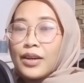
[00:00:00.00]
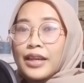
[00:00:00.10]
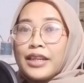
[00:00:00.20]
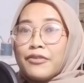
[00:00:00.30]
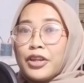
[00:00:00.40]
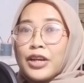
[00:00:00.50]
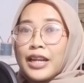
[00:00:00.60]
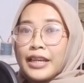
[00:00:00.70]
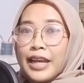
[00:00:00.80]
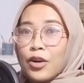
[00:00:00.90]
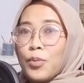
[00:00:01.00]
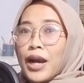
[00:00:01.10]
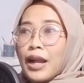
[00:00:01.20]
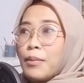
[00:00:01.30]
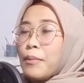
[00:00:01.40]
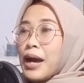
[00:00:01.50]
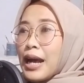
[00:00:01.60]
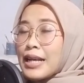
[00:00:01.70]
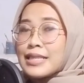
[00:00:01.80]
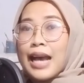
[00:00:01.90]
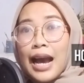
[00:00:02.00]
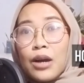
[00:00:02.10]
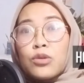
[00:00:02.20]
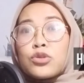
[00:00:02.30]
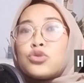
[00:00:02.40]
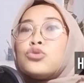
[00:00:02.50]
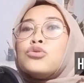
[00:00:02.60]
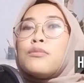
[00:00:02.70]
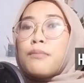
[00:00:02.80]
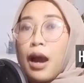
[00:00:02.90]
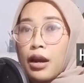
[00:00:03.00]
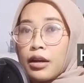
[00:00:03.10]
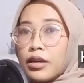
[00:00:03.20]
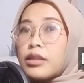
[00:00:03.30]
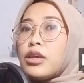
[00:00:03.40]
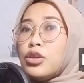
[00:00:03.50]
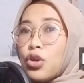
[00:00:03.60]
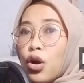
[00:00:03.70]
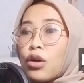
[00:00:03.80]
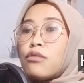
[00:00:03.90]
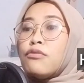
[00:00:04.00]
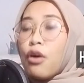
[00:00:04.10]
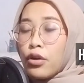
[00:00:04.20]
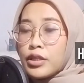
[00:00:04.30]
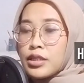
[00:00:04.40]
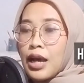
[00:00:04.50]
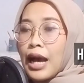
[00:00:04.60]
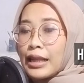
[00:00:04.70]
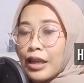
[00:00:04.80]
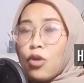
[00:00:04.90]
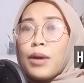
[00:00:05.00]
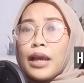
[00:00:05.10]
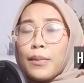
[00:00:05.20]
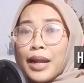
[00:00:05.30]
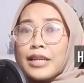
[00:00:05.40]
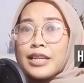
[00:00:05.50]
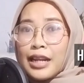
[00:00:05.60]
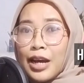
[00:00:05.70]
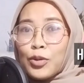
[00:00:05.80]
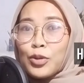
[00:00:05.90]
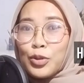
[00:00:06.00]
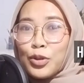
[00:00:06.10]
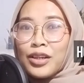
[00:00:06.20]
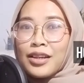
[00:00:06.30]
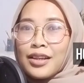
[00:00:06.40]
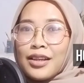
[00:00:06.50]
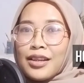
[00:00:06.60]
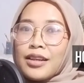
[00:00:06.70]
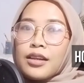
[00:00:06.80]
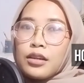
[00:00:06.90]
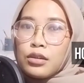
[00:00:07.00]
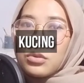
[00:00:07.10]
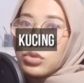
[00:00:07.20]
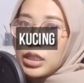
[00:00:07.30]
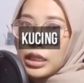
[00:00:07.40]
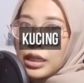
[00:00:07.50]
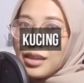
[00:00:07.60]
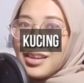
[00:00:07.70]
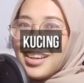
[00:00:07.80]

Oke, di video kali ini aku bakal membahas how to market your voice atau bagaimana cara untuk kucing.